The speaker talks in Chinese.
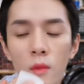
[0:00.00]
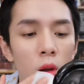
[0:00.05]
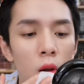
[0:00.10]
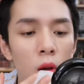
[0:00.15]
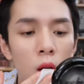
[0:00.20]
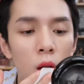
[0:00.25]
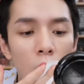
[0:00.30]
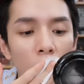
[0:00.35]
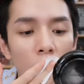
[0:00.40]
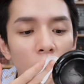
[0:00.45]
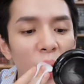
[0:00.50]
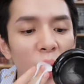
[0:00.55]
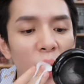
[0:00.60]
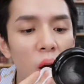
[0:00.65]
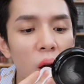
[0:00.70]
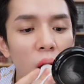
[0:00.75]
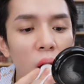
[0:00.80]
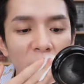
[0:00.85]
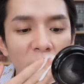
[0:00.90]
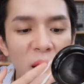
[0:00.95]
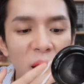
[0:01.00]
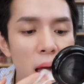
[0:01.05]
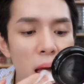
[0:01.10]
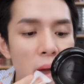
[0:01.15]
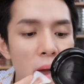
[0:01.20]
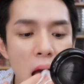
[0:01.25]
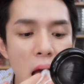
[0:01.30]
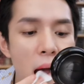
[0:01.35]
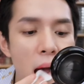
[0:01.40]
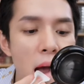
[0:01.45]
但也挺好看的，
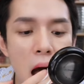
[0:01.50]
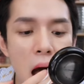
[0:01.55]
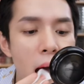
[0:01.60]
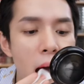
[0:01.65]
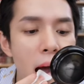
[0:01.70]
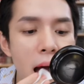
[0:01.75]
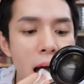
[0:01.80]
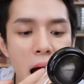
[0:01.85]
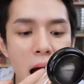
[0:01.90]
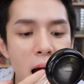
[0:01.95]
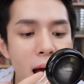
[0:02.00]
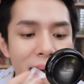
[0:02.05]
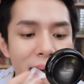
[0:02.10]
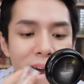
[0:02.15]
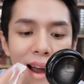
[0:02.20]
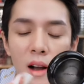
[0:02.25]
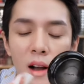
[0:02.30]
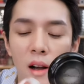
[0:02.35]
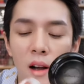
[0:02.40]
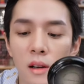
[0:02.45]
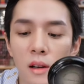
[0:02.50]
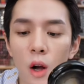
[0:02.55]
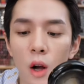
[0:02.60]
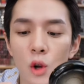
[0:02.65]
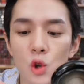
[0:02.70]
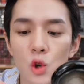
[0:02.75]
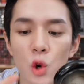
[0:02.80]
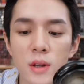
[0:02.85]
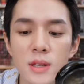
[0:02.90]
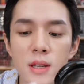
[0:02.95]
就是很白很白的女。然后，
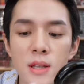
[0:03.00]
唇